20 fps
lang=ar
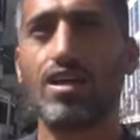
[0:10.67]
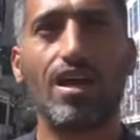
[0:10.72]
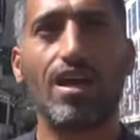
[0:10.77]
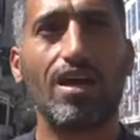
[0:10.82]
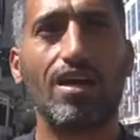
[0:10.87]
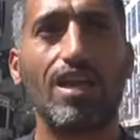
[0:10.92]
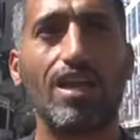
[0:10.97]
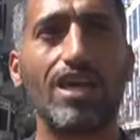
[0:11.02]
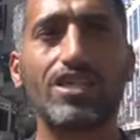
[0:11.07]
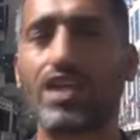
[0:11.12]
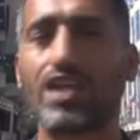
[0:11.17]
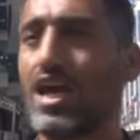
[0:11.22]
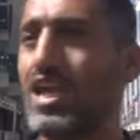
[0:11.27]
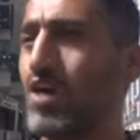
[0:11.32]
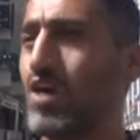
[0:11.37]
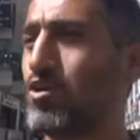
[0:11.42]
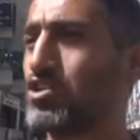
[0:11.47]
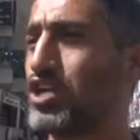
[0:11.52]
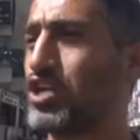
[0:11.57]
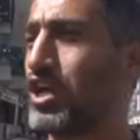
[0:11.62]
ليس على
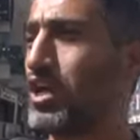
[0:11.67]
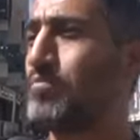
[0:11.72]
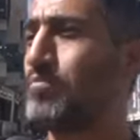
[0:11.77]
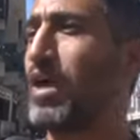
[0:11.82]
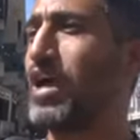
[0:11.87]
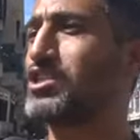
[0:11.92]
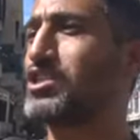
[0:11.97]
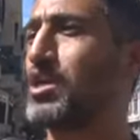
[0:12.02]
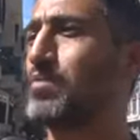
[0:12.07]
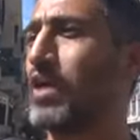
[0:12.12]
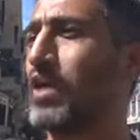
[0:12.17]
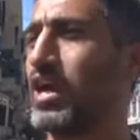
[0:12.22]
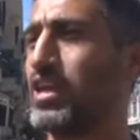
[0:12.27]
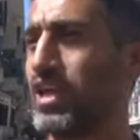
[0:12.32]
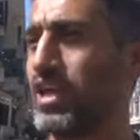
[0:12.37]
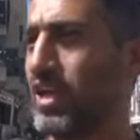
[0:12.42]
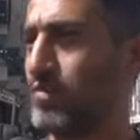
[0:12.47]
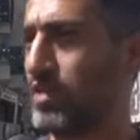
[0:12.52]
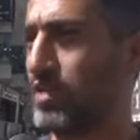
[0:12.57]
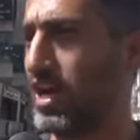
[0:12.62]
وجهه البهجة
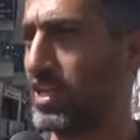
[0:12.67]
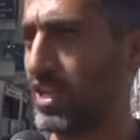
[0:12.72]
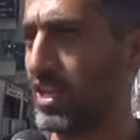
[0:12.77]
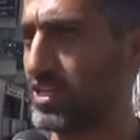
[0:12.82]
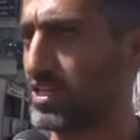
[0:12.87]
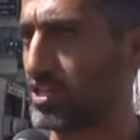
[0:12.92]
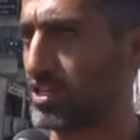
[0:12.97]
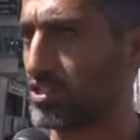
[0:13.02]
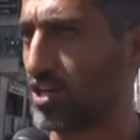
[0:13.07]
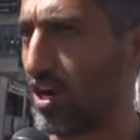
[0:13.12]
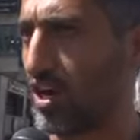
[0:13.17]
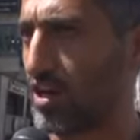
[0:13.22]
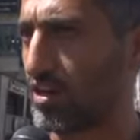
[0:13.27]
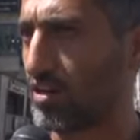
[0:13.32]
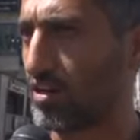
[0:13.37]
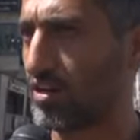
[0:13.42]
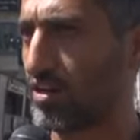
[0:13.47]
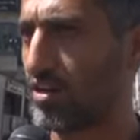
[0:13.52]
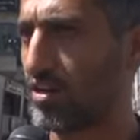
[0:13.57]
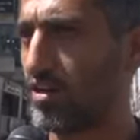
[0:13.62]
بهذا بهذا الانتصار
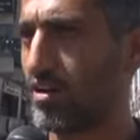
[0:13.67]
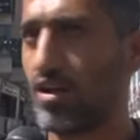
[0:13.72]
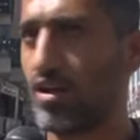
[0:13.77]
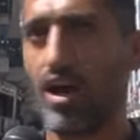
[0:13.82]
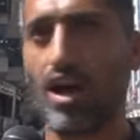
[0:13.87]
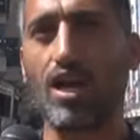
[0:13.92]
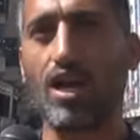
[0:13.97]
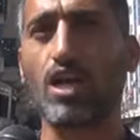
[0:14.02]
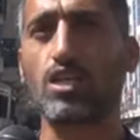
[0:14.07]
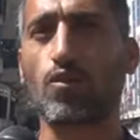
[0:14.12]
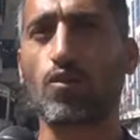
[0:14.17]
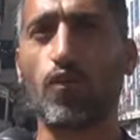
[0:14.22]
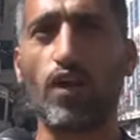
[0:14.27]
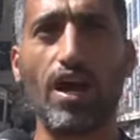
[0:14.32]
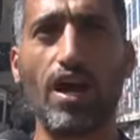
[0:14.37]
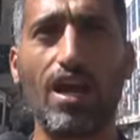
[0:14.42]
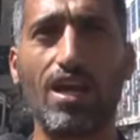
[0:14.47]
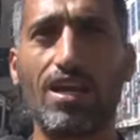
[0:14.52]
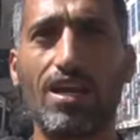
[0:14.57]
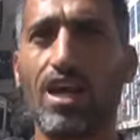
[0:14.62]

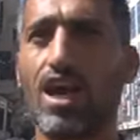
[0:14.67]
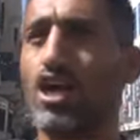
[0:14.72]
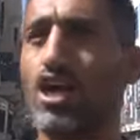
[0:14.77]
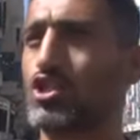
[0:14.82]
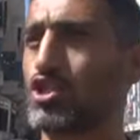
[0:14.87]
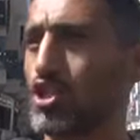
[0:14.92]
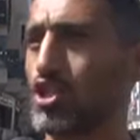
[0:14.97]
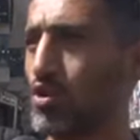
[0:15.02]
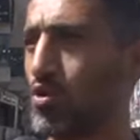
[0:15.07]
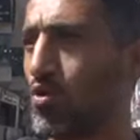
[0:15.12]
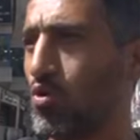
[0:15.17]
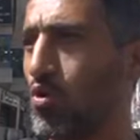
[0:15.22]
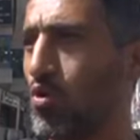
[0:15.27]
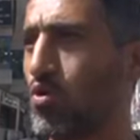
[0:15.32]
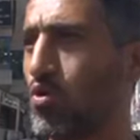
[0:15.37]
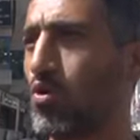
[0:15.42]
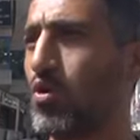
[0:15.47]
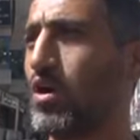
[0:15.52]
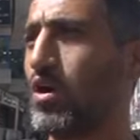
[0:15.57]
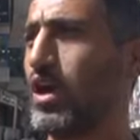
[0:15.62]
الأطفال الشيوخ
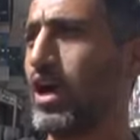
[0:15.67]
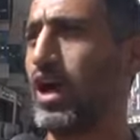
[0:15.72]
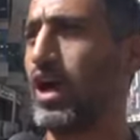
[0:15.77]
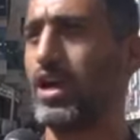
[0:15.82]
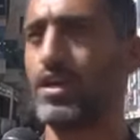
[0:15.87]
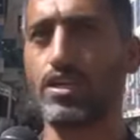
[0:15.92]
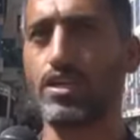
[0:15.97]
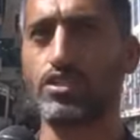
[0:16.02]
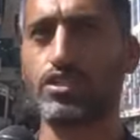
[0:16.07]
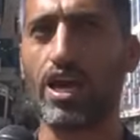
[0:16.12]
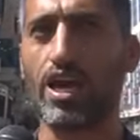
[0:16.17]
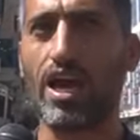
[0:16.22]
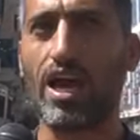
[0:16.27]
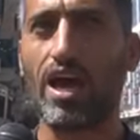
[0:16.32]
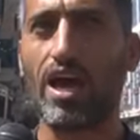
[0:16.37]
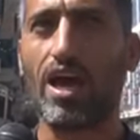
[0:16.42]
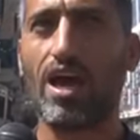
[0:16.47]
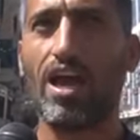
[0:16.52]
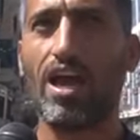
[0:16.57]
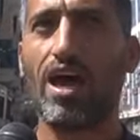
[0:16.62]
النساء
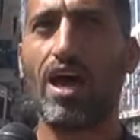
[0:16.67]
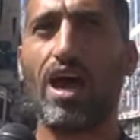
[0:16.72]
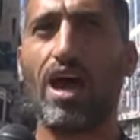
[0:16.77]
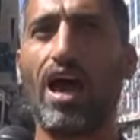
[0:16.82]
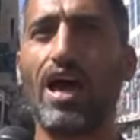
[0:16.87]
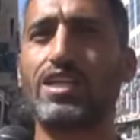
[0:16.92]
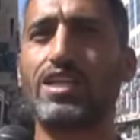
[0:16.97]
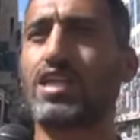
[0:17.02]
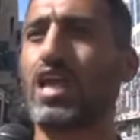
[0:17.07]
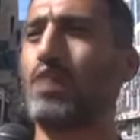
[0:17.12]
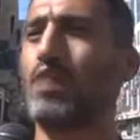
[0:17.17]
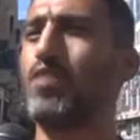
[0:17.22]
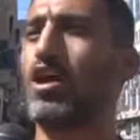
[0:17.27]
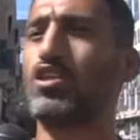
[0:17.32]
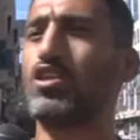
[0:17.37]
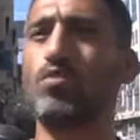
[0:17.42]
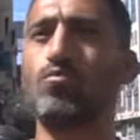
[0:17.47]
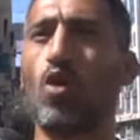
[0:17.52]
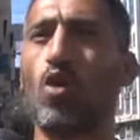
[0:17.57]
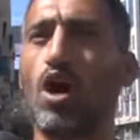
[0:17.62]
حتى بعض
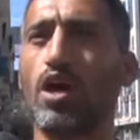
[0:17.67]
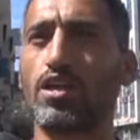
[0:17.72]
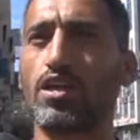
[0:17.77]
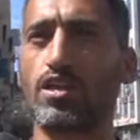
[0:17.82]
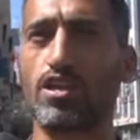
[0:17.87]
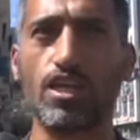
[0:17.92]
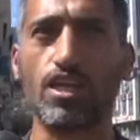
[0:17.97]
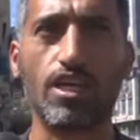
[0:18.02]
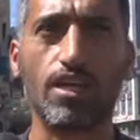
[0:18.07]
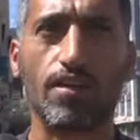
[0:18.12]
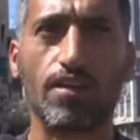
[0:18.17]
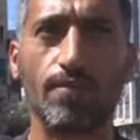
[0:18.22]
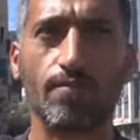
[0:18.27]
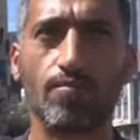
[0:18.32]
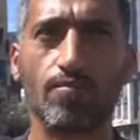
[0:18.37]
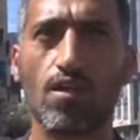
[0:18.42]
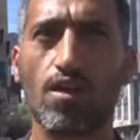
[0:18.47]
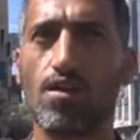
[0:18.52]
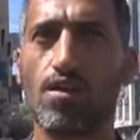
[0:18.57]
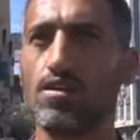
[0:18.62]
المعارضين
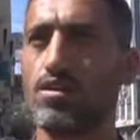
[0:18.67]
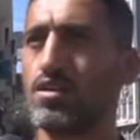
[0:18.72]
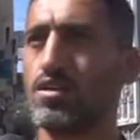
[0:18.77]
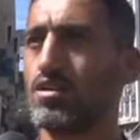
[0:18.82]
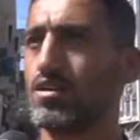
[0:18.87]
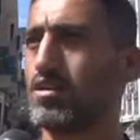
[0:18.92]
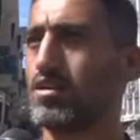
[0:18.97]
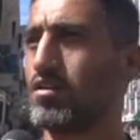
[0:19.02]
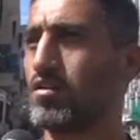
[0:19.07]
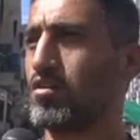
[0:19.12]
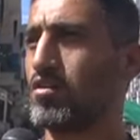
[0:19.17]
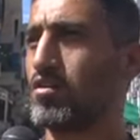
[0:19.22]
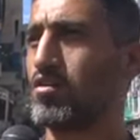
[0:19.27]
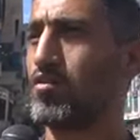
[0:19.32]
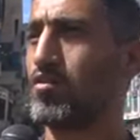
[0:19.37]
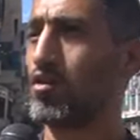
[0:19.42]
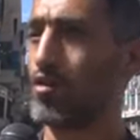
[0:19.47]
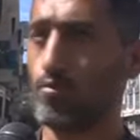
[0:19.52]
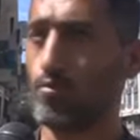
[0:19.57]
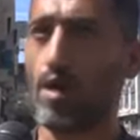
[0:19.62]

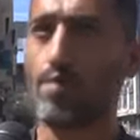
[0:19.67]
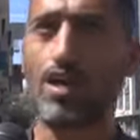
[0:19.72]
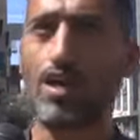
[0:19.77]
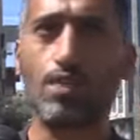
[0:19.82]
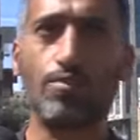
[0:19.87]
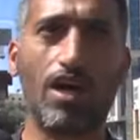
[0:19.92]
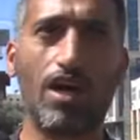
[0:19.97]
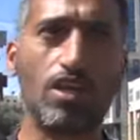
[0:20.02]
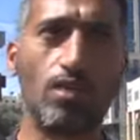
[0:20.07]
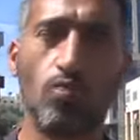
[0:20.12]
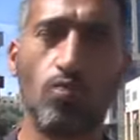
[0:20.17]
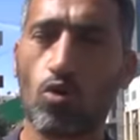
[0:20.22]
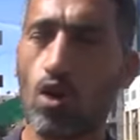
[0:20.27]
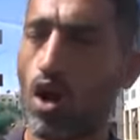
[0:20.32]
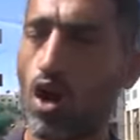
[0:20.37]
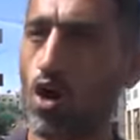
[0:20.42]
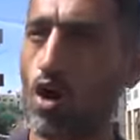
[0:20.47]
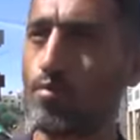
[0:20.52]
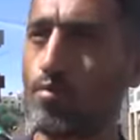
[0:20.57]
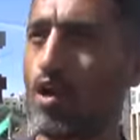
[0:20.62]
ربما لبعض
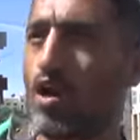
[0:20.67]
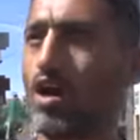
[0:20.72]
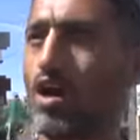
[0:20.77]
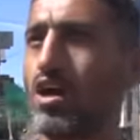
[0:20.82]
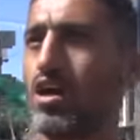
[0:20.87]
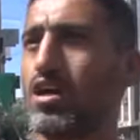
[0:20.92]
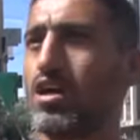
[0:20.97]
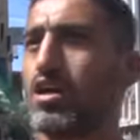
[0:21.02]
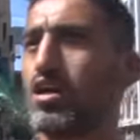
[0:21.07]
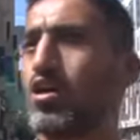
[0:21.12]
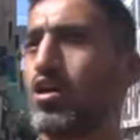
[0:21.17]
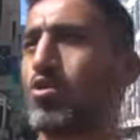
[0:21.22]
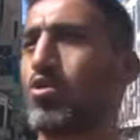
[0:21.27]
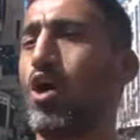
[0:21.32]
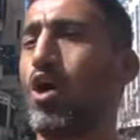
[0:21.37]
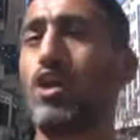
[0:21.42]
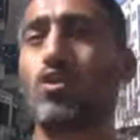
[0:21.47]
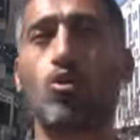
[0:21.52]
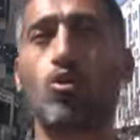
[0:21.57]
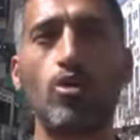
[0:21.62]
المقاومة
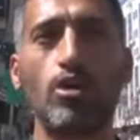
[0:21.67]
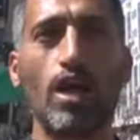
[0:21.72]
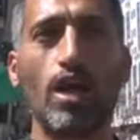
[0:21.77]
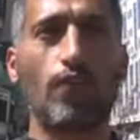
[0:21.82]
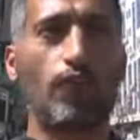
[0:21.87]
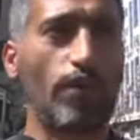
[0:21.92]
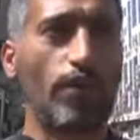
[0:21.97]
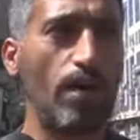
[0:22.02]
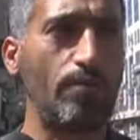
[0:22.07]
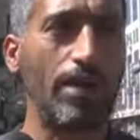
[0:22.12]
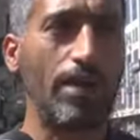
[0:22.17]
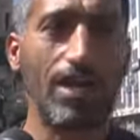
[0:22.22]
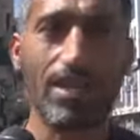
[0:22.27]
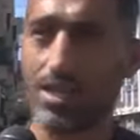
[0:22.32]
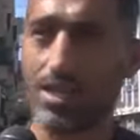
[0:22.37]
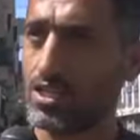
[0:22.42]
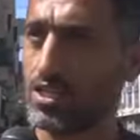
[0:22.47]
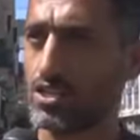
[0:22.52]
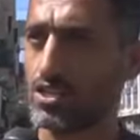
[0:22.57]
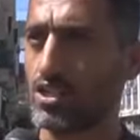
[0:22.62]
الكل يفرح بهذا
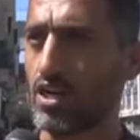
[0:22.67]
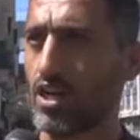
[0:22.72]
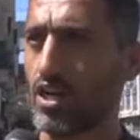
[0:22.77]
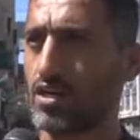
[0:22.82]
الانتصار